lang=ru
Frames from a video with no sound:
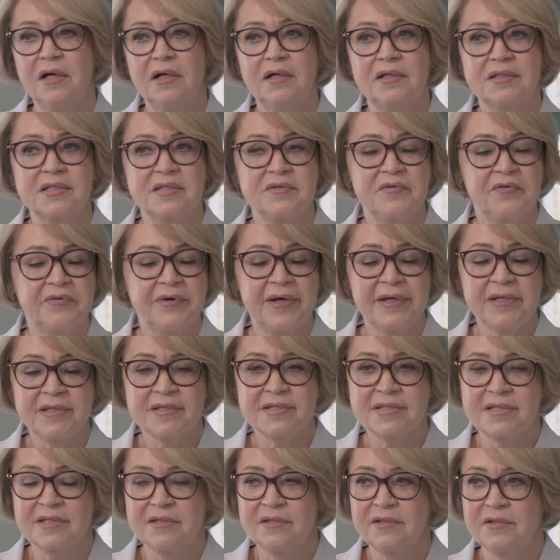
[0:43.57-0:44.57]

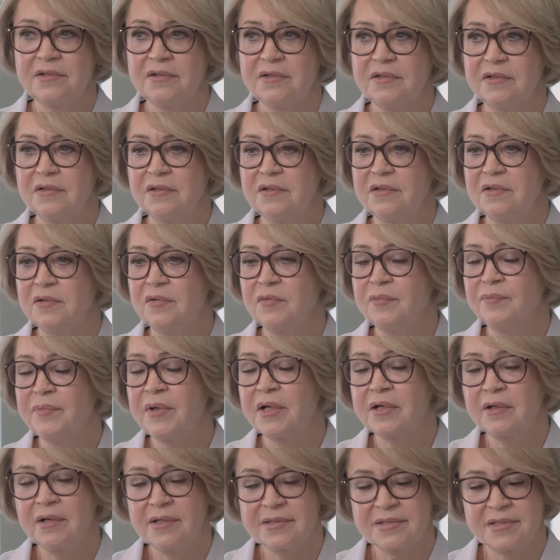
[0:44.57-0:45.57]
Развивается
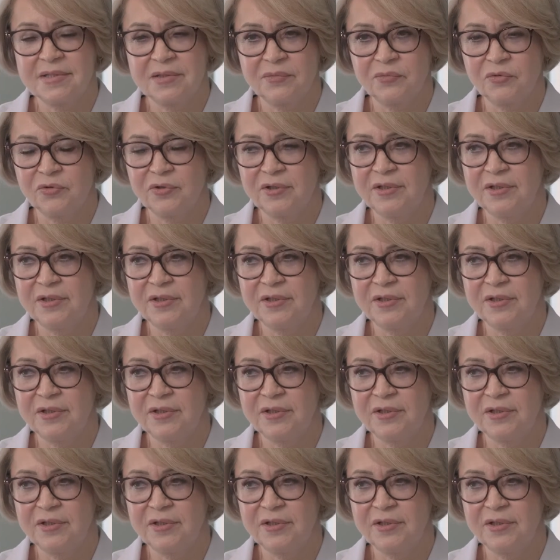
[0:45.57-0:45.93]
по-разному,